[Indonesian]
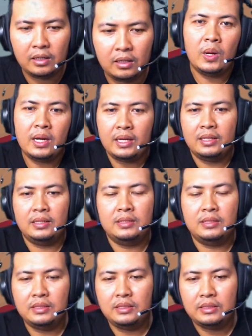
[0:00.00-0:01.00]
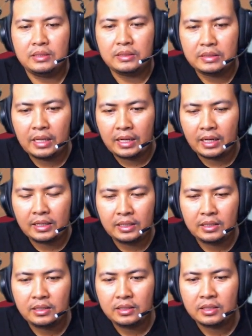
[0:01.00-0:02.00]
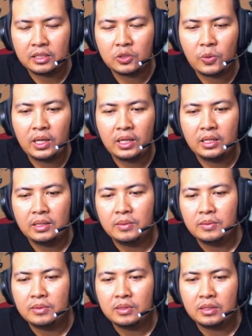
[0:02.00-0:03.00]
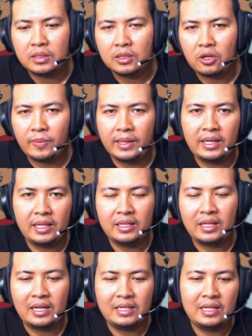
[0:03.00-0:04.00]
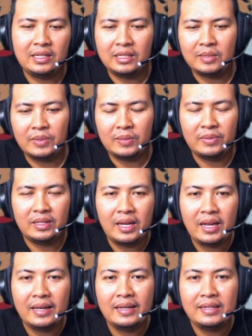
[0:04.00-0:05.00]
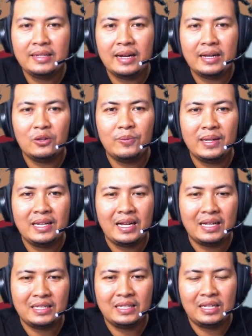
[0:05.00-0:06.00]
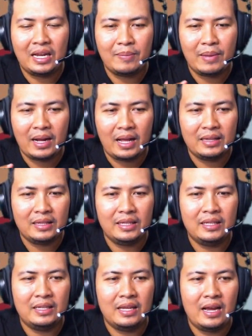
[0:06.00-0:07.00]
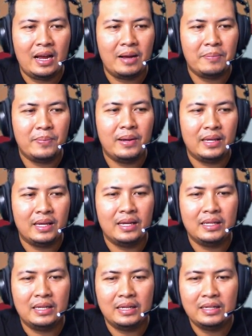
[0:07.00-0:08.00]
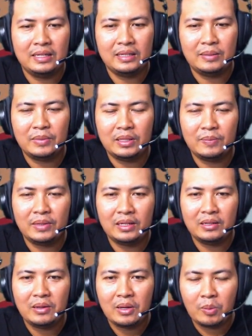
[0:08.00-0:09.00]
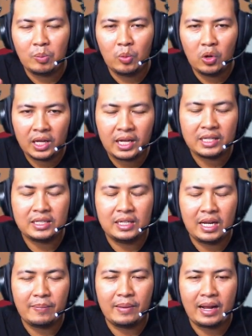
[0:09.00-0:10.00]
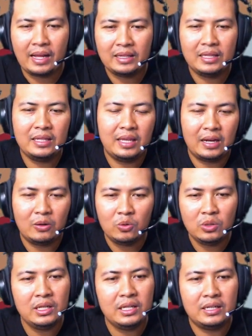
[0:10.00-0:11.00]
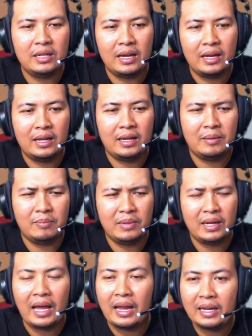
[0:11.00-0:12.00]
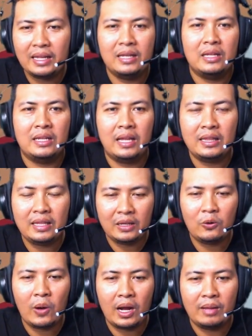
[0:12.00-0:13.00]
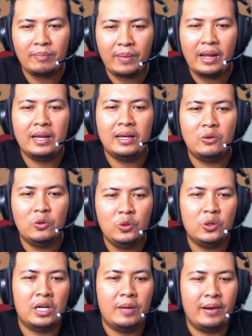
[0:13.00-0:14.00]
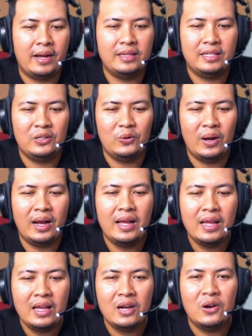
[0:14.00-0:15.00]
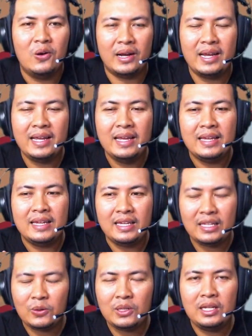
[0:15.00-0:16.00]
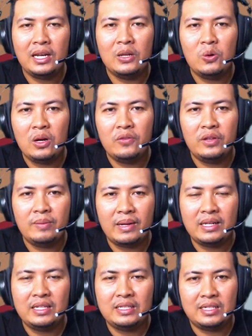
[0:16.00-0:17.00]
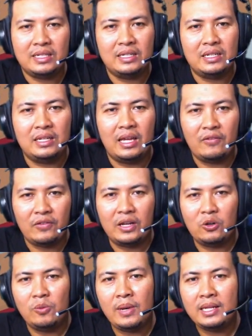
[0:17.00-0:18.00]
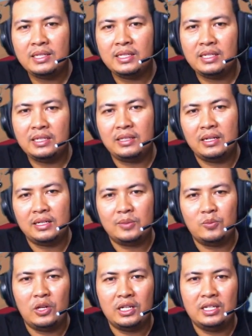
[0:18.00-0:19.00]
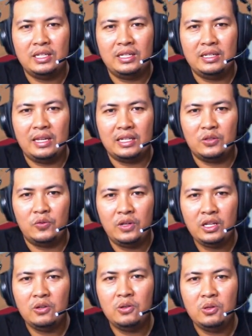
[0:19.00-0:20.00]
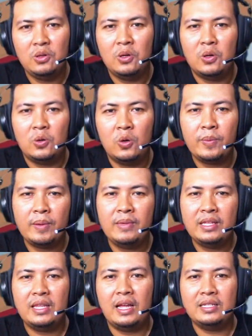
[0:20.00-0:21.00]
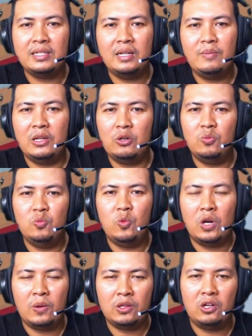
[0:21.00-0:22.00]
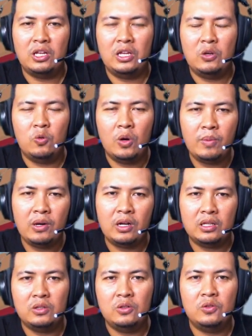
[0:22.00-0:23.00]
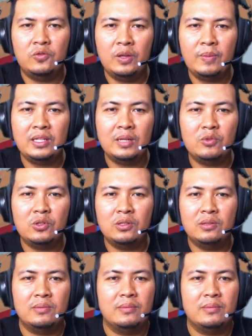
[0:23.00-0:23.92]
gue akan jalanin sesuai komenan kalian ya teman-teman dan jangan lupa dikasih nama kantinnya apa ya jadi teman-teman boleh kasih nama kantin yang unik dan menarik nanti gue akan pakai untuk nama kantin gue Oke, itu aja dari gue Firman di channel Evika 12 Kita ketemu lagi di next video. Gue pamit. Assalamualaikum warahmatullahi wabarakatuh. Firman cabut.